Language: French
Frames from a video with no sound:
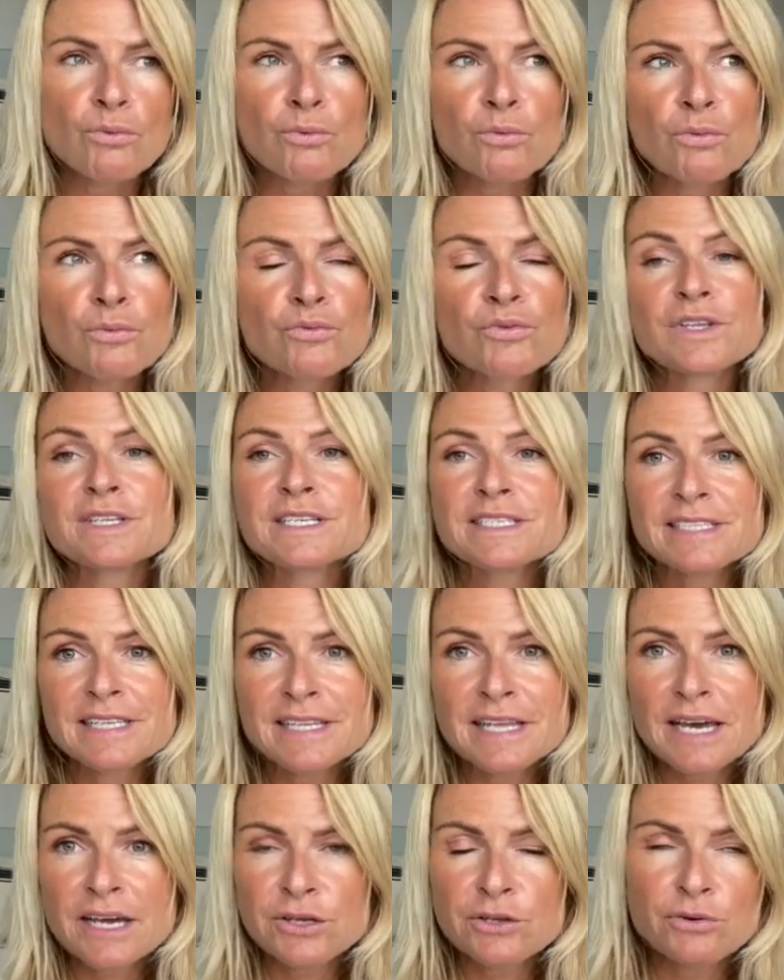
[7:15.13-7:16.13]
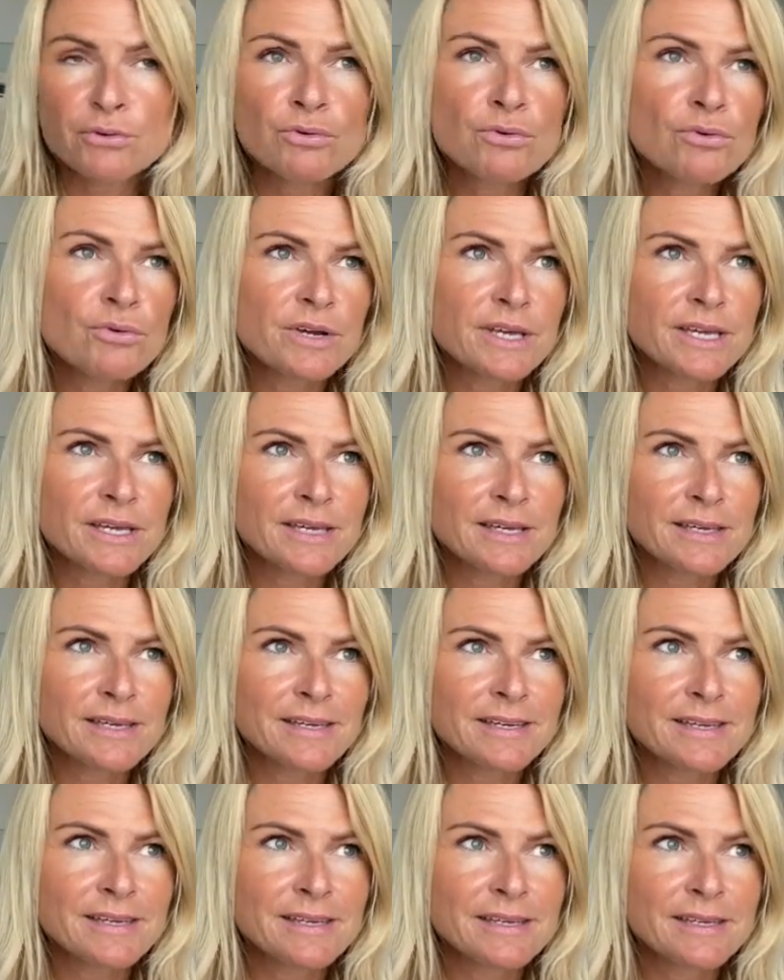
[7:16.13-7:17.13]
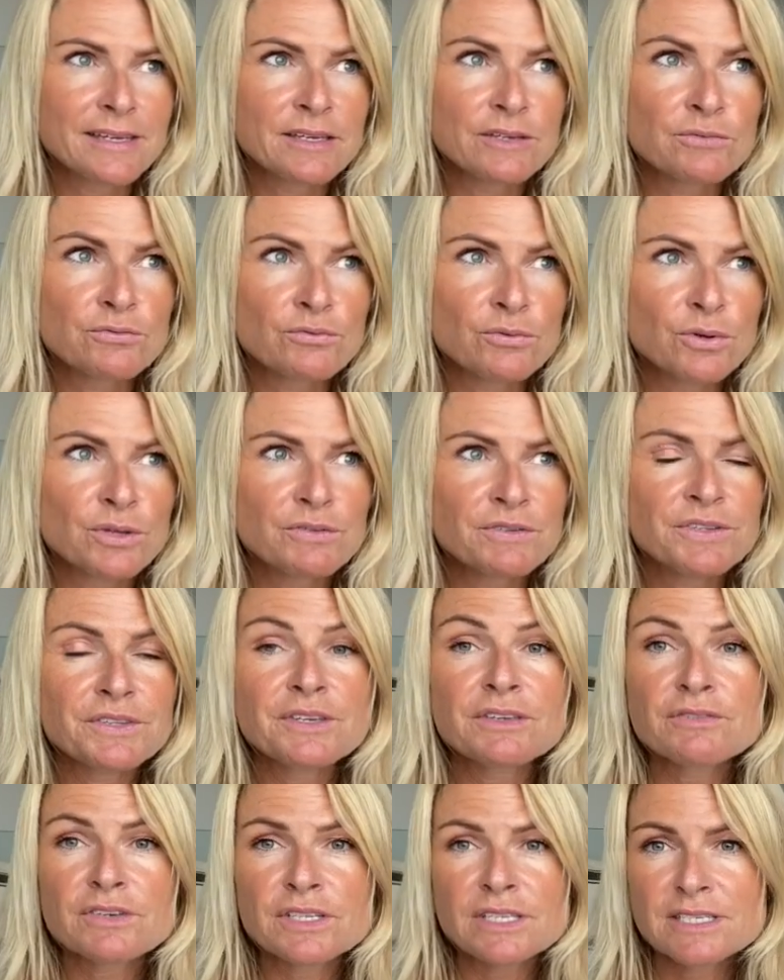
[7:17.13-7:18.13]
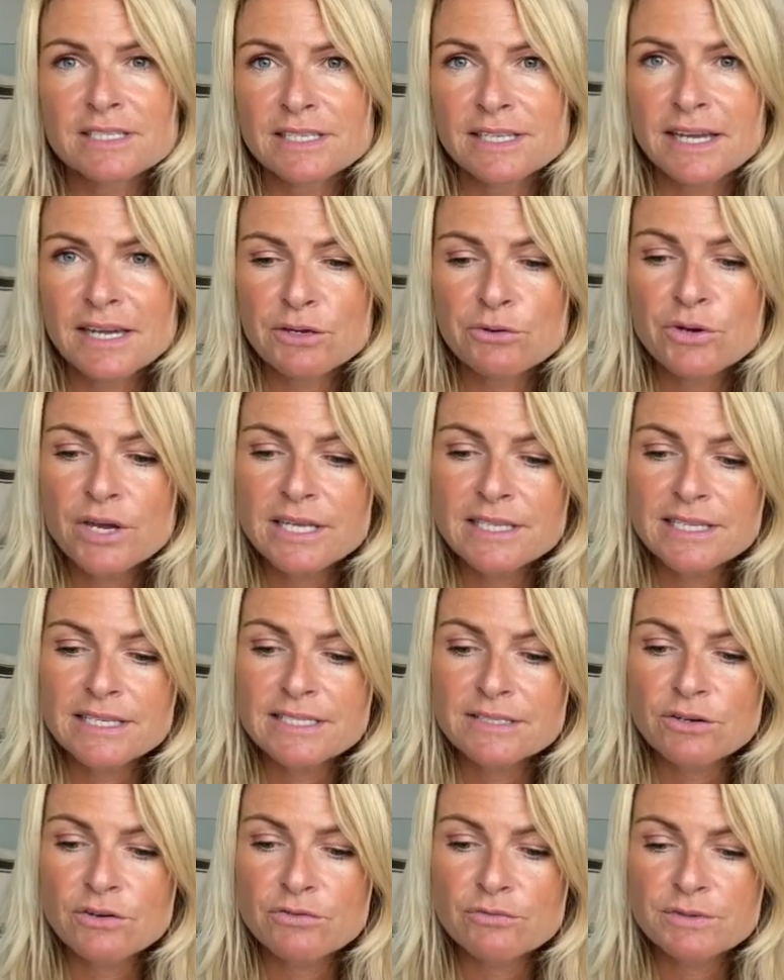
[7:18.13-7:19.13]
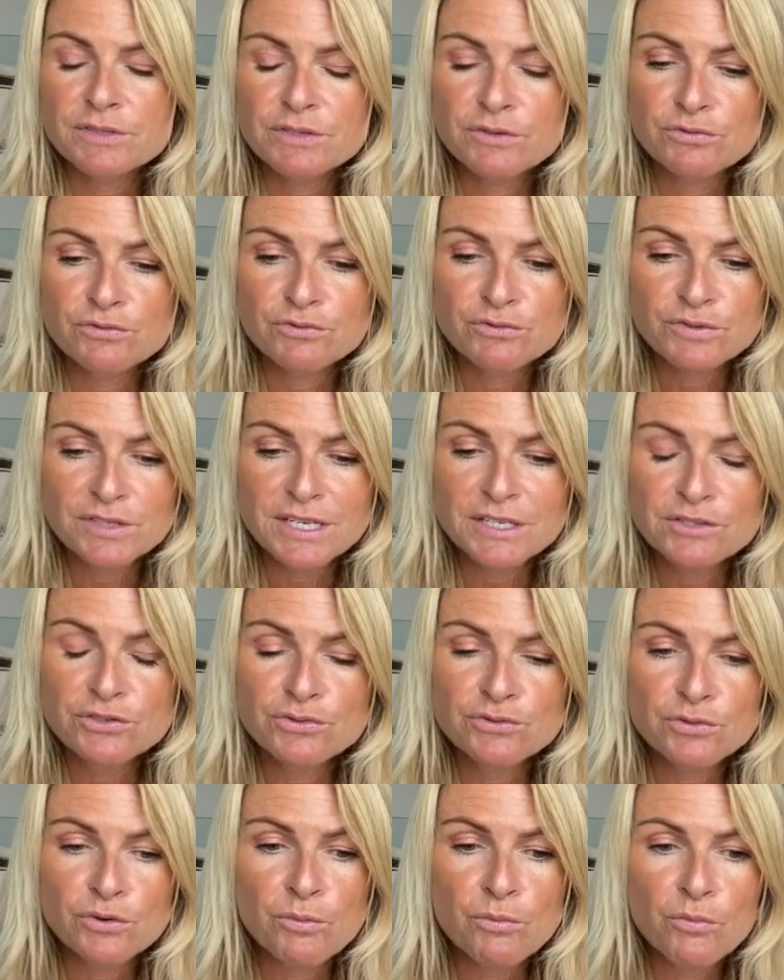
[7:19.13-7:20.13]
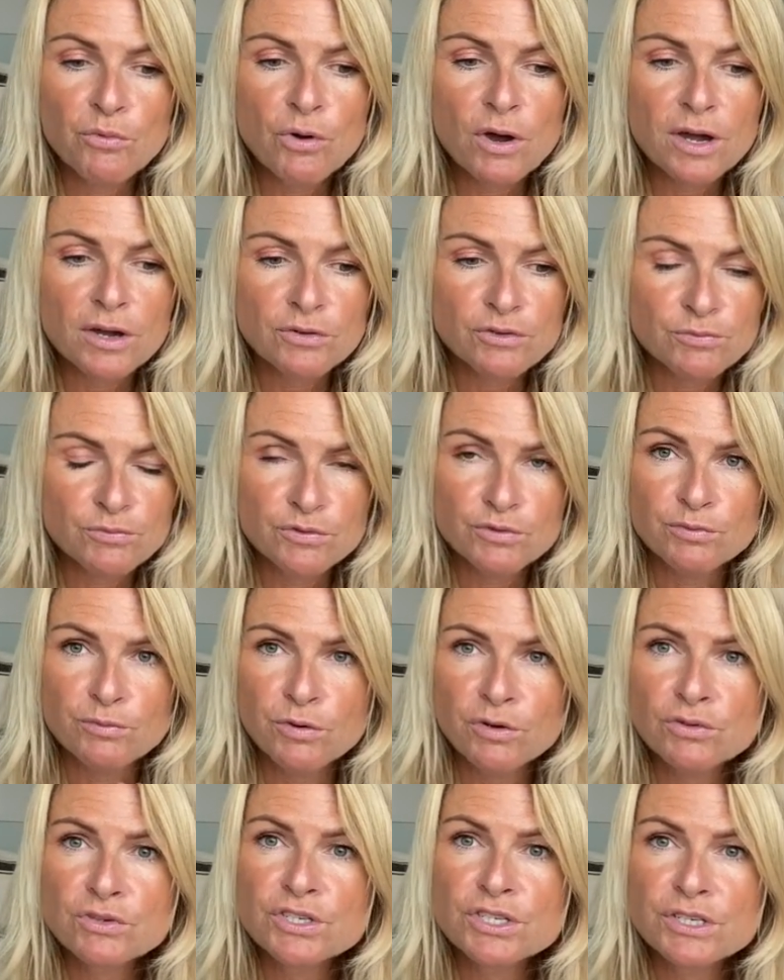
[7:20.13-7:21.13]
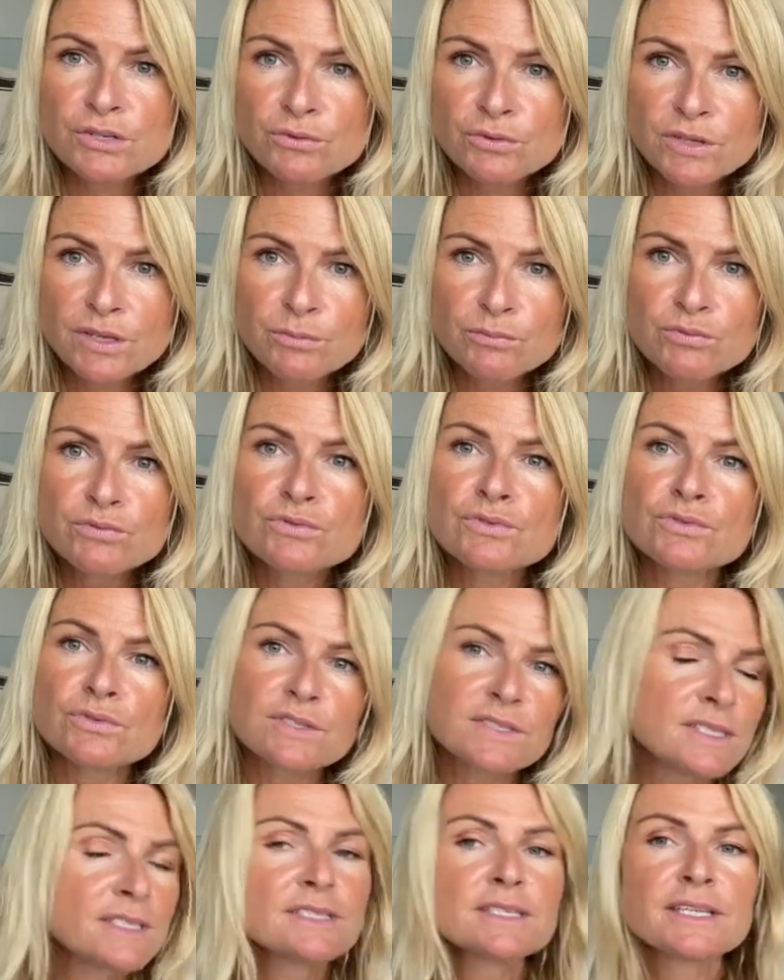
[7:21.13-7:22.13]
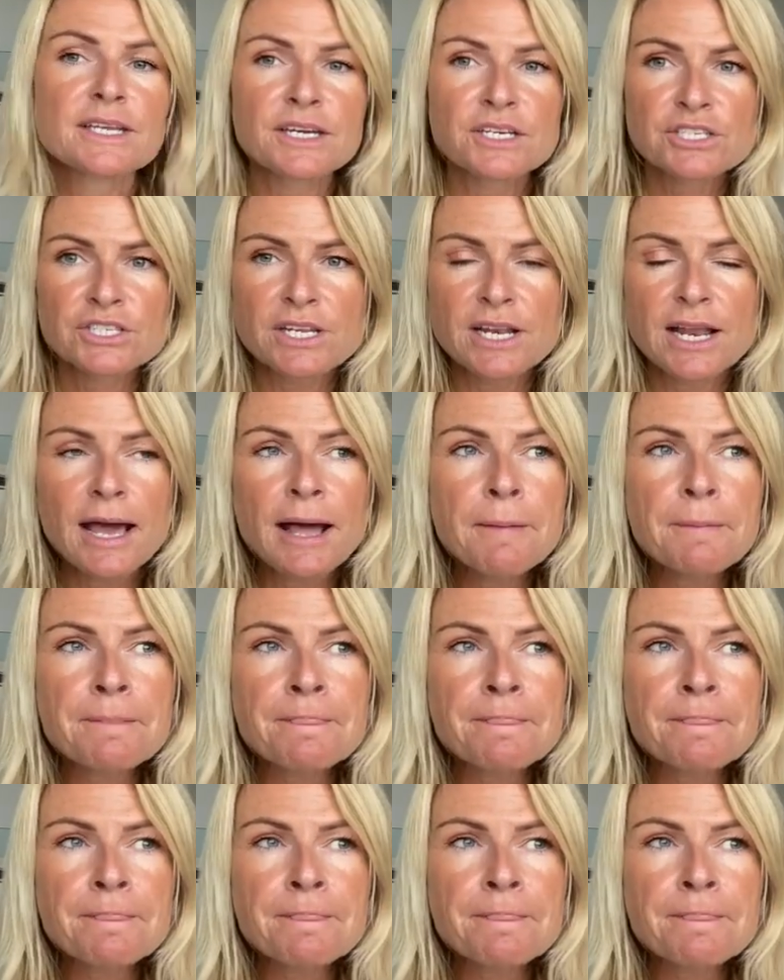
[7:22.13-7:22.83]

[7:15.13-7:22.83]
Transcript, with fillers: on fait des scénarios et, il faut éviter de faire des scénarios catastrophes. Parce que je vous assure, moi, quand je me suis branchée au début sur ces énergies-là,